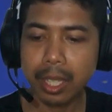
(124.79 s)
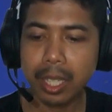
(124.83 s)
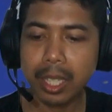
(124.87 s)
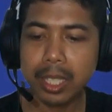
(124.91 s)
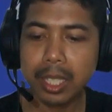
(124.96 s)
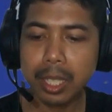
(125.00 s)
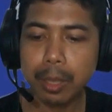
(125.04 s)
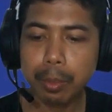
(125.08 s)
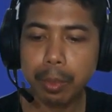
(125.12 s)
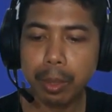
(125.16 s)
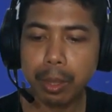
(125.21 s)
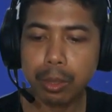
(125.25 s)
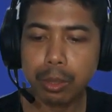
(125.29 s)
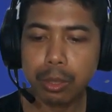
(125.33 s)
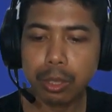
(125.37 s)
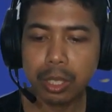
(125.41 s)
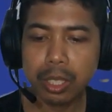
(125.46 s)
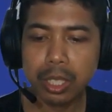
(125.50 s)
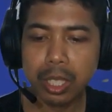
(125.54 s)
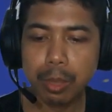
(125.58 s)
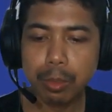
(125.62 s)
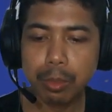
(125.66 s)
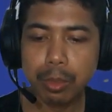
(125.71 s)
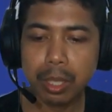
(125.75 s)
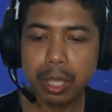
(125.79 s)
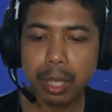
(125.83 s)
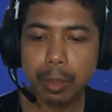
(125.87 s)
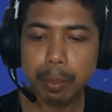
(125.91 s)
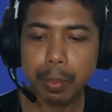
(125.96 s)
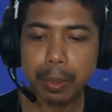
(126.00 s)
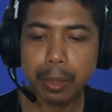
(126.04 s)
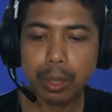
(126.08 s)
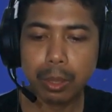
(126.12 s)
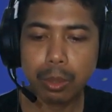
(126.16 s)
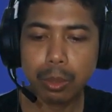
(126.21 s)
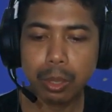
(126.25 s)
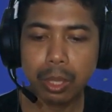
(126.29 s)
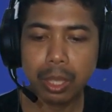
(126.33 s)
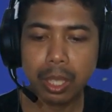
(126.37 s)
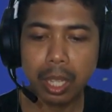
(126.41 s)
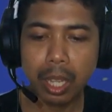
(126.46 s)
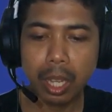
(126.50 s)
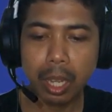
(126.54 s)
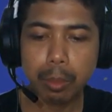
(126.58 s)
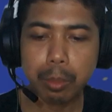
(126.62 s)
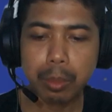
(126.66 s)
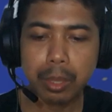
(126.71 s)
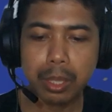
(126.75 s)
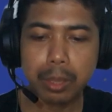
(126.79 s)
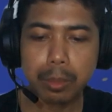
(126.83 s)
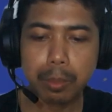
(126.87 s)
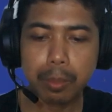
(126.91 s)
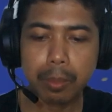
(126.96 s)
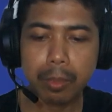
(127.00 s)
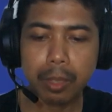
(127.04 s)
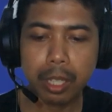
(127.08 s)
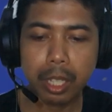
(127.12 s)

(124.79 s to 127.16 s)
kerja bagus. Kamu dapat duit habis